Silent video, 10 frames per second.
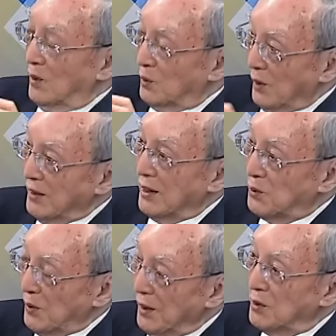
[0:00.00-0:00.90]
随着
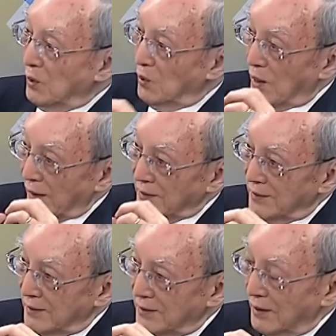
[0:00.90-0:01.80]
全球化
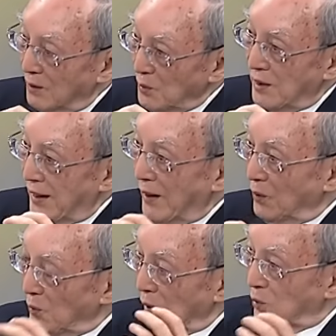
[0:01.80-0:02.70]
的越来
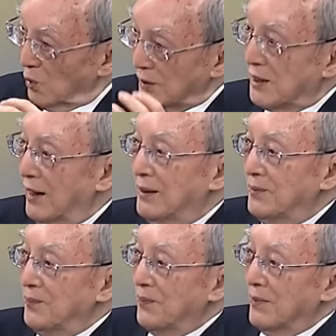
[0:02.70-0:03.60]
越扩张，
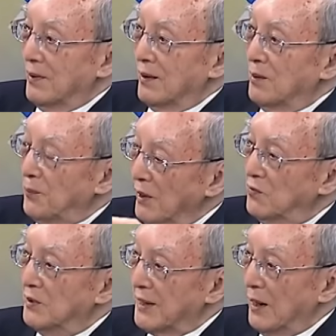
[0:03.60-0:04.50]
贫
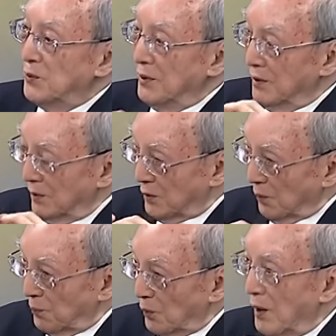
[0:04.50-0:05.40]
富差距就
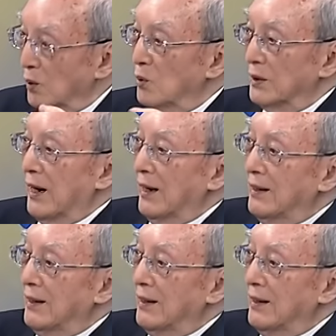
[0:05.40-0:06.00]
不断扩大。